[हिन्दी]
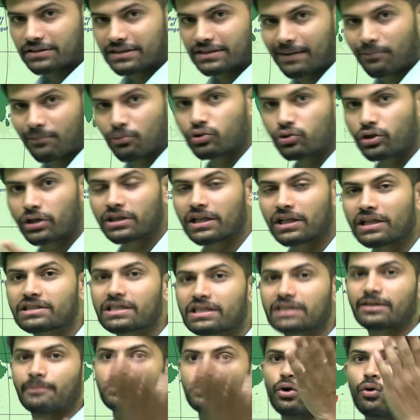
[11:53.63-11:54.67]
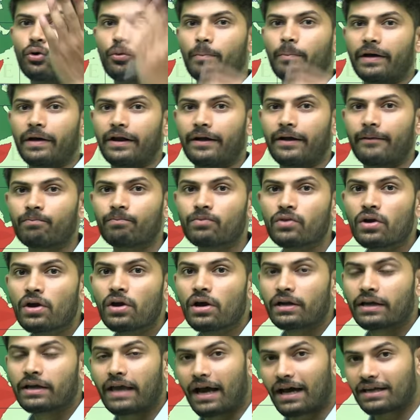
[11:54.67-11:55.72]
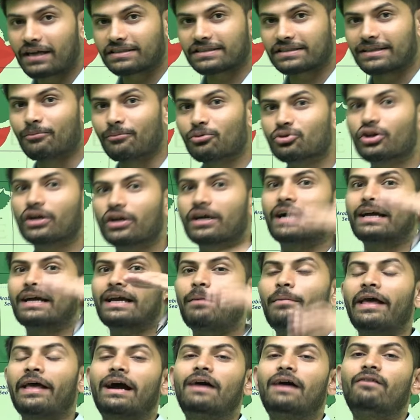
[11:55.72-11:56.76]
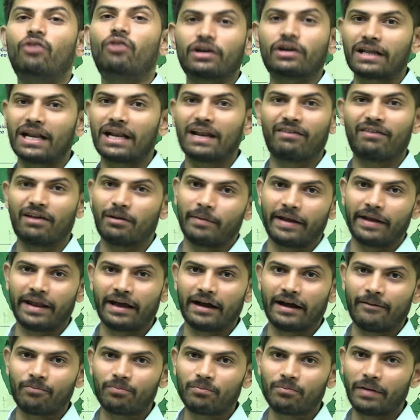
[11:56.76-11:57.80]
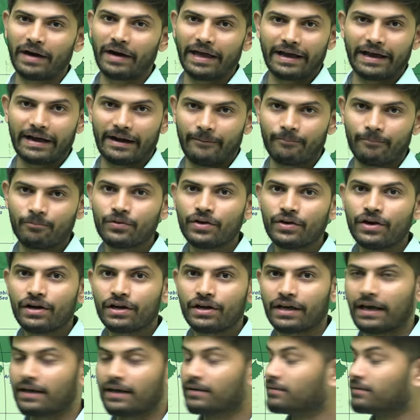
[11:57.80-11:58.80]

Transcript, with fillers: समुद्र तल से सबसे ऊपर है ठीक है अगर समुद्र का क्या बनेगा वाटर लेवल बनेगा बढ़ेगा ठीक है